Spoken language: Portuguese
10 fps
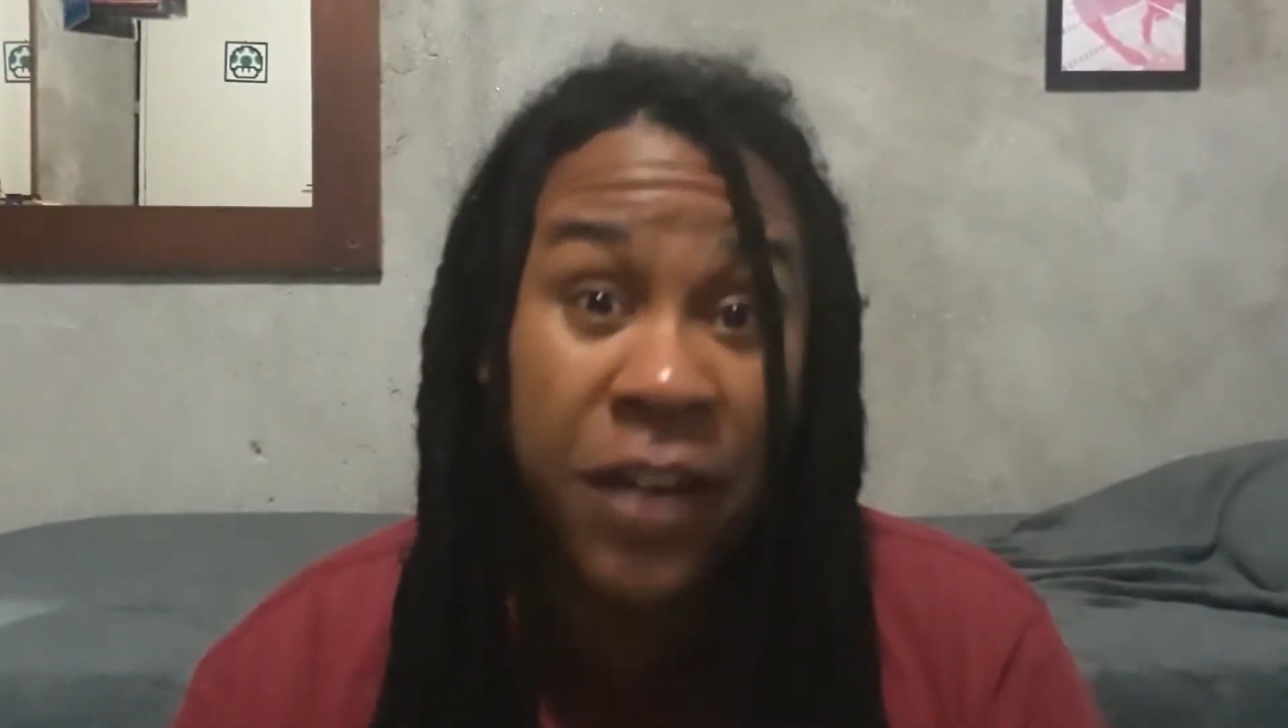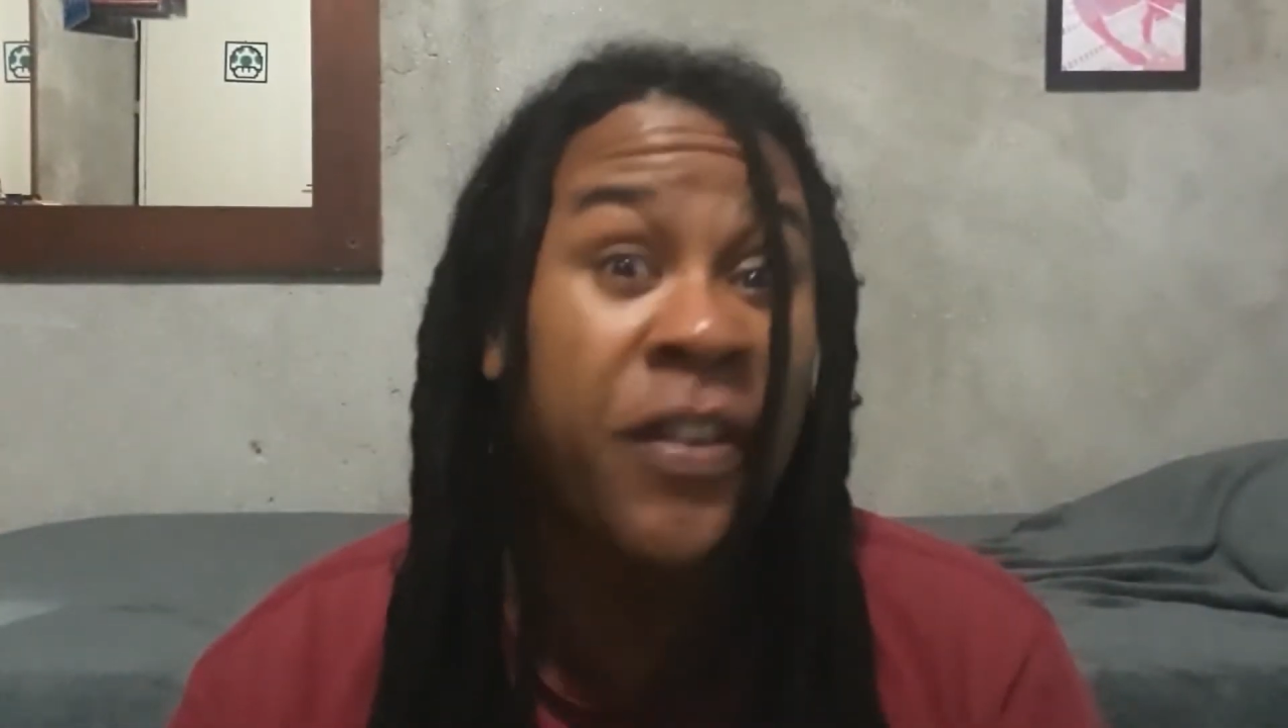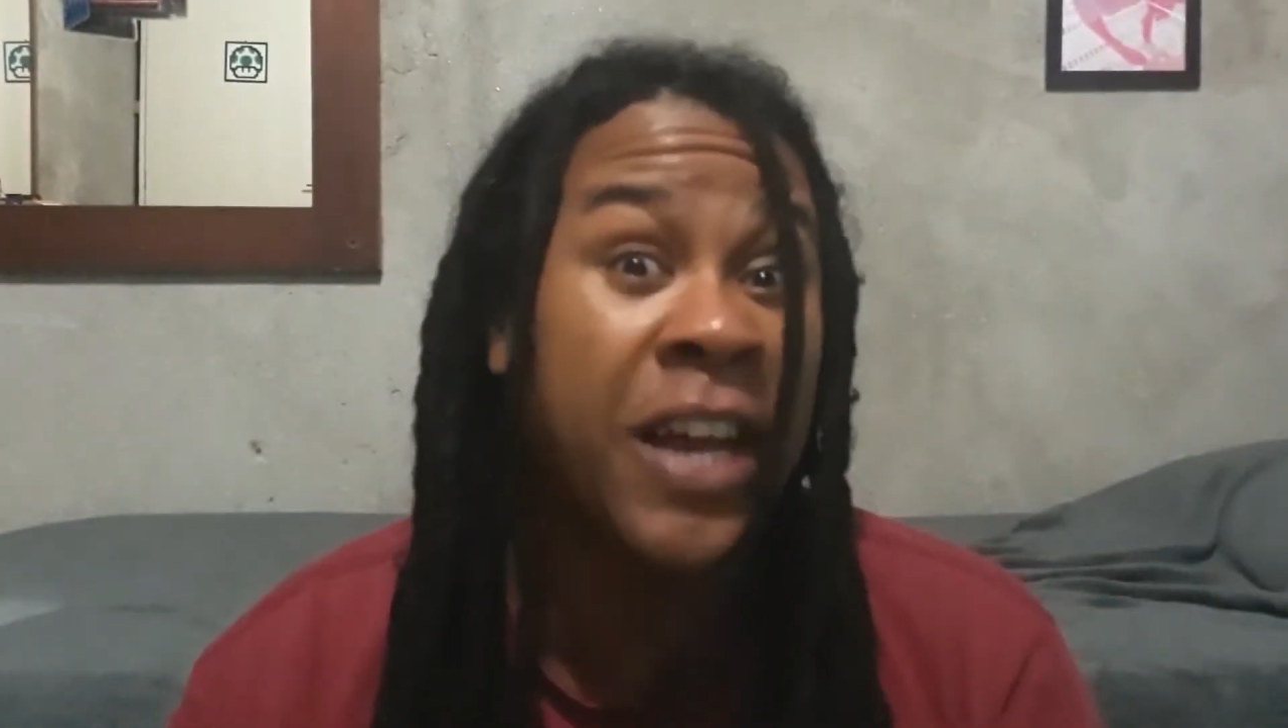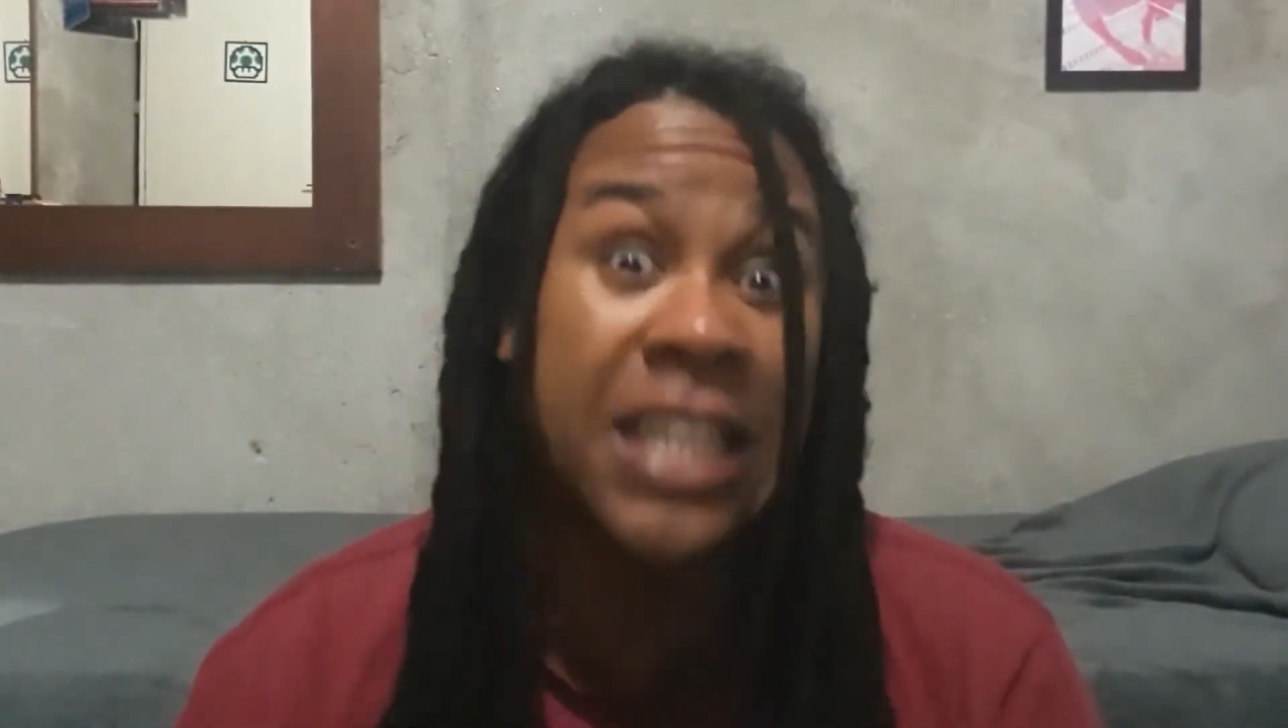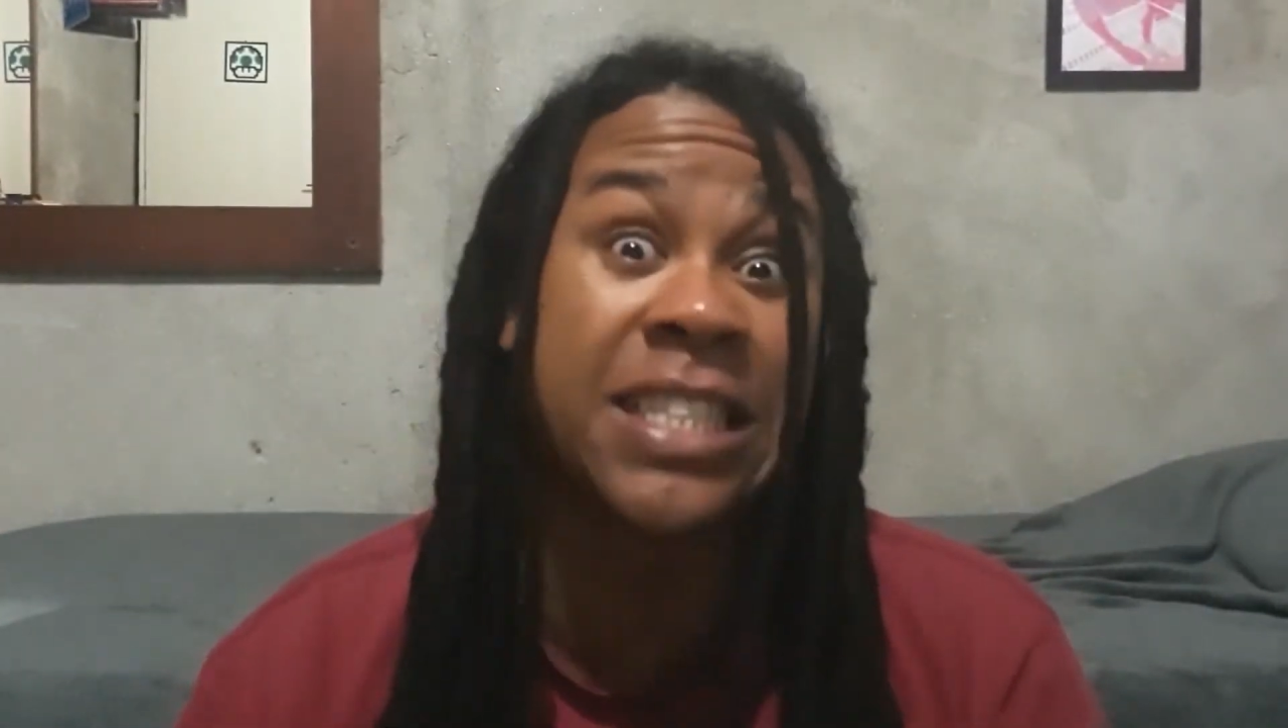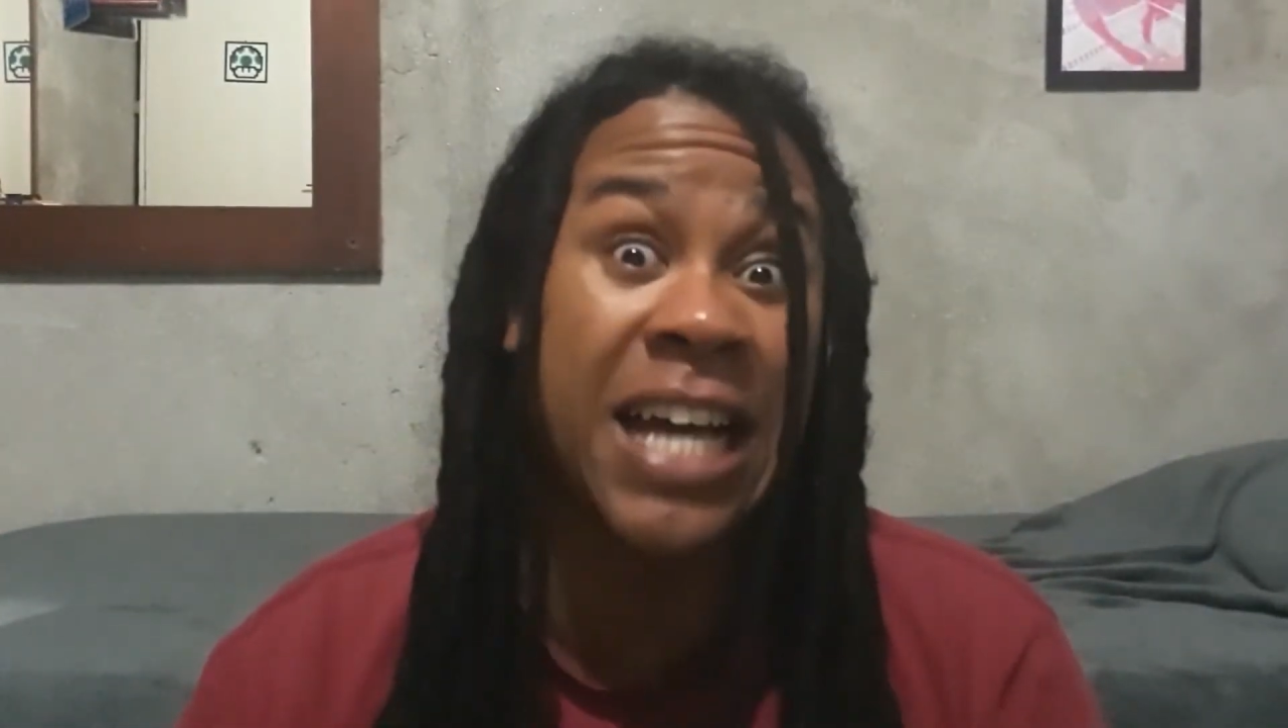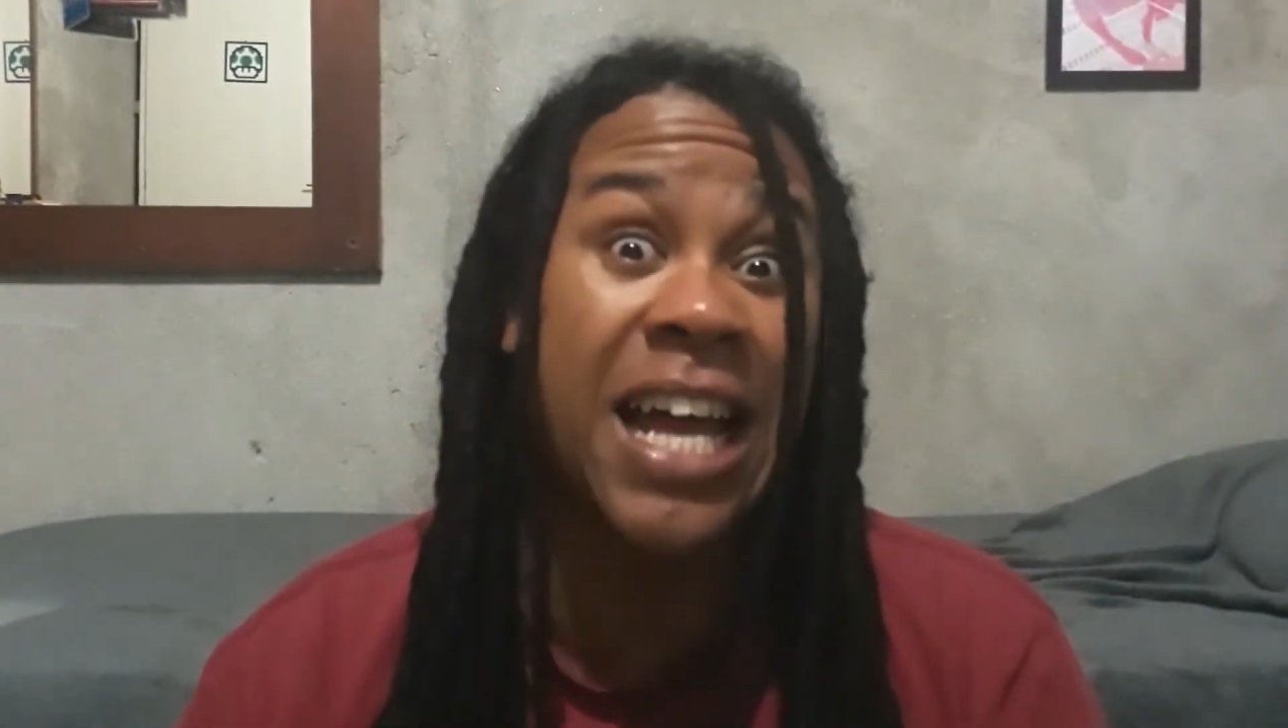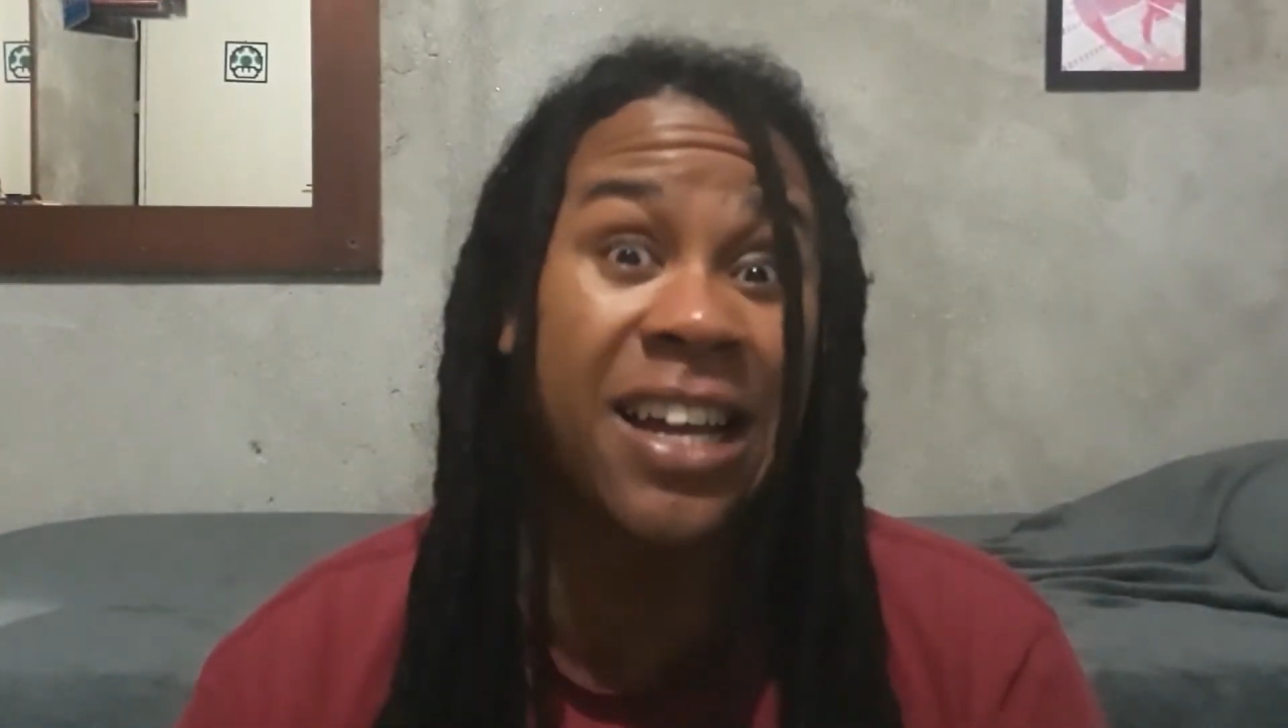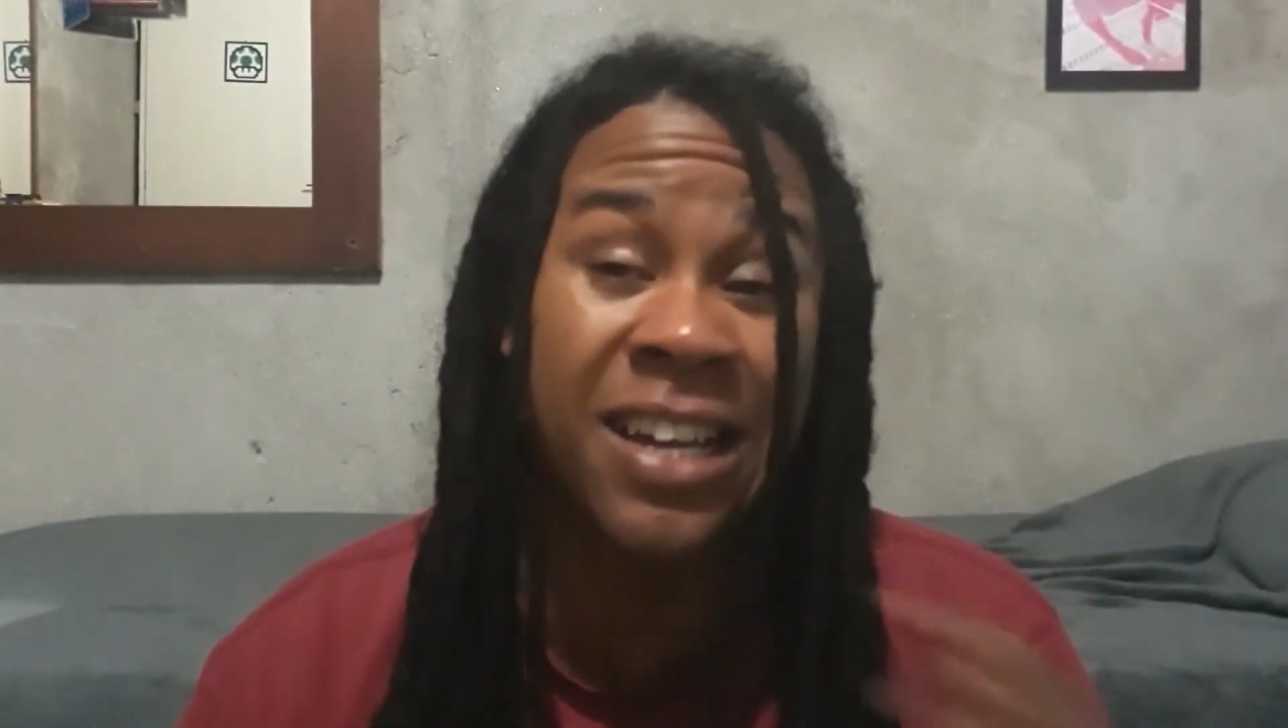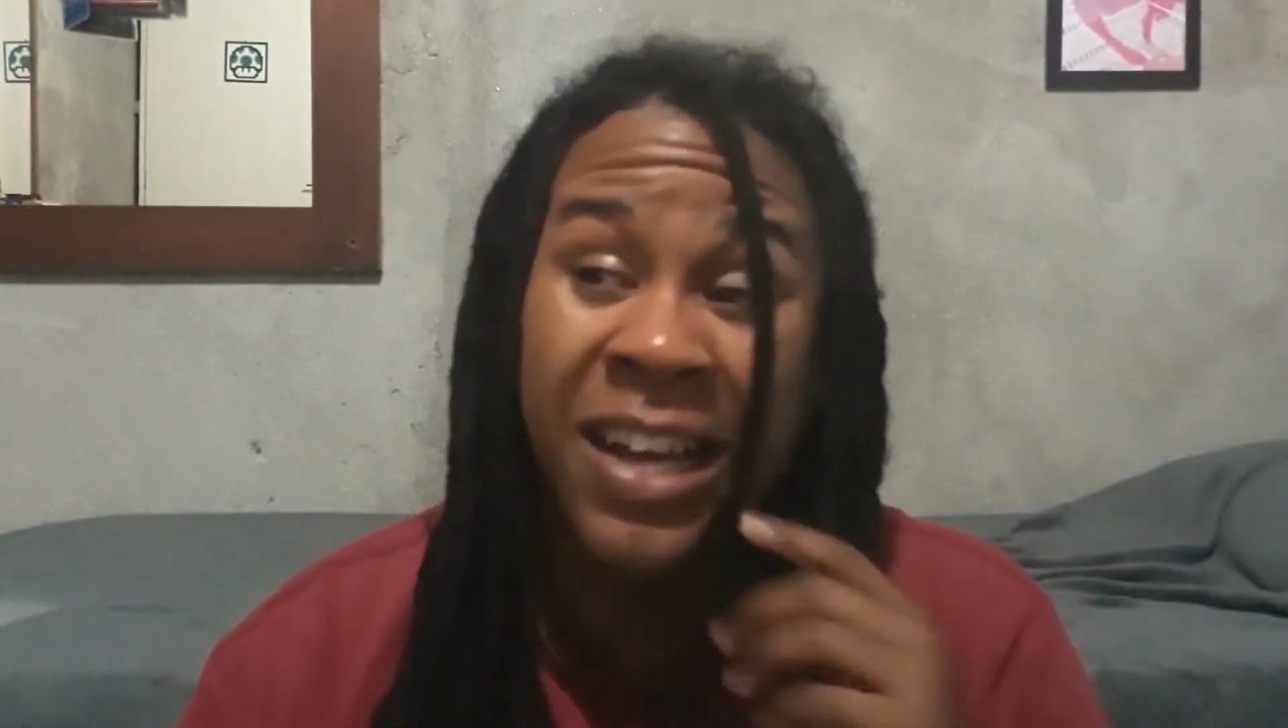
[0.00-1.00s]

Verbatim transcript: feliz, cara.